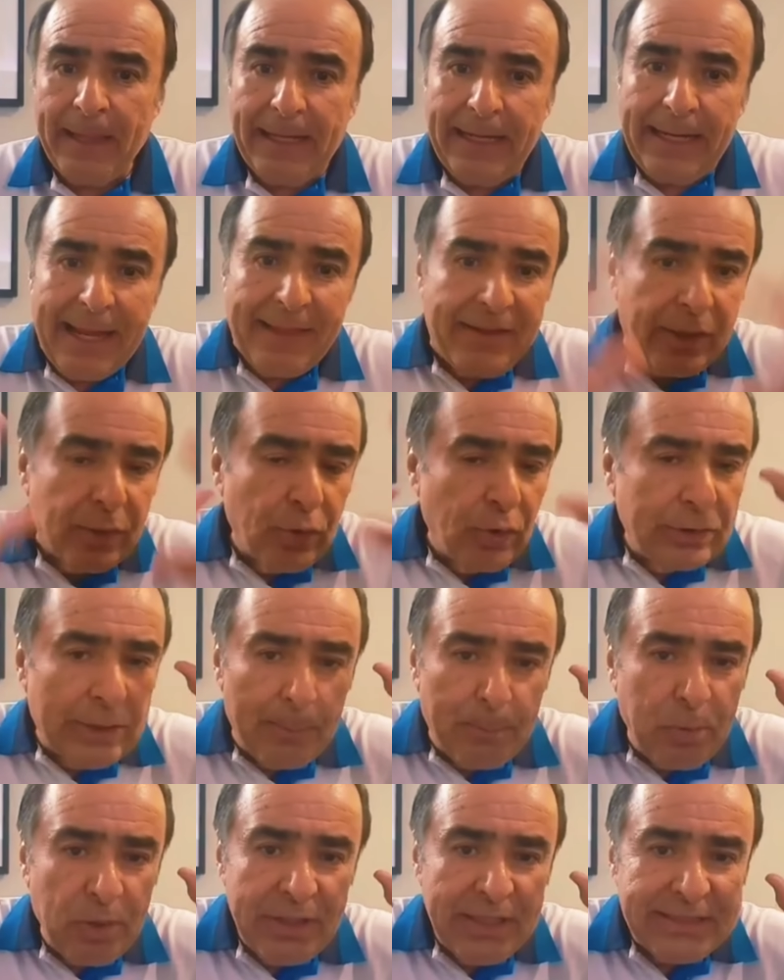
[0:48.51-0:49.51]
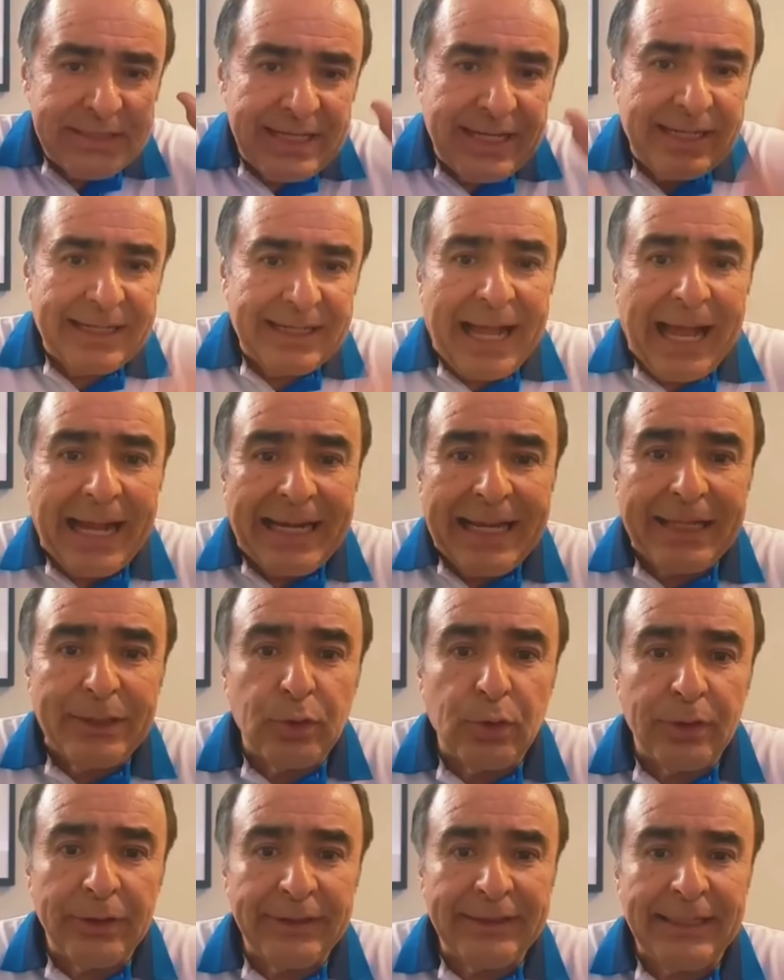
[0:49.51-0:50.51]
la derrota puede ser
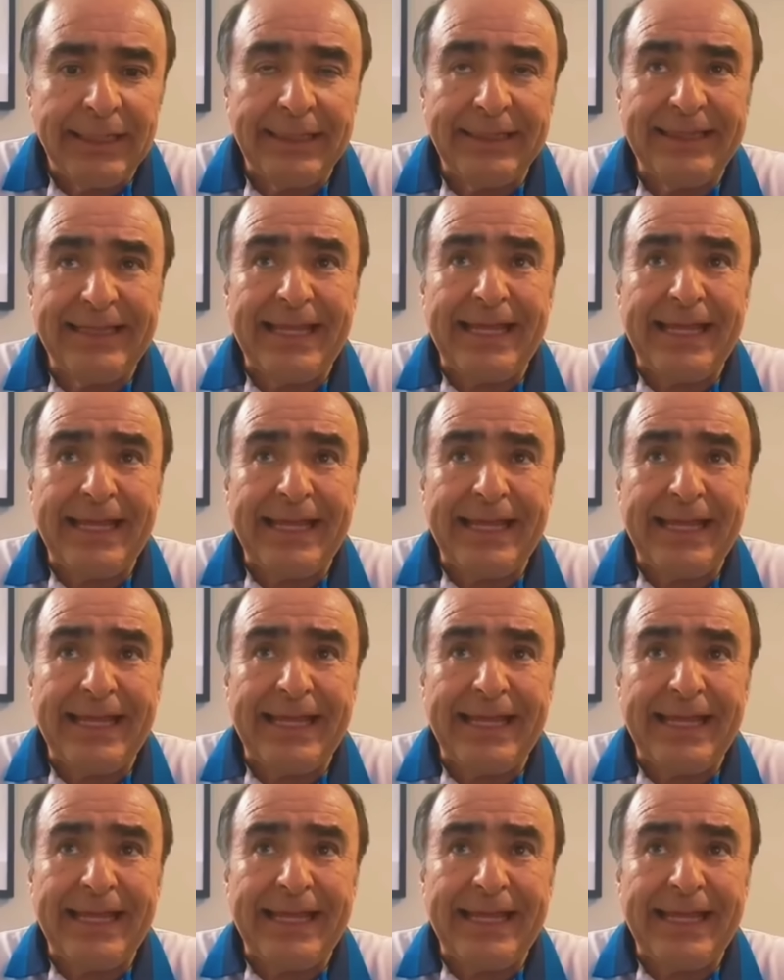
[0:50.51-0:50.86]
de,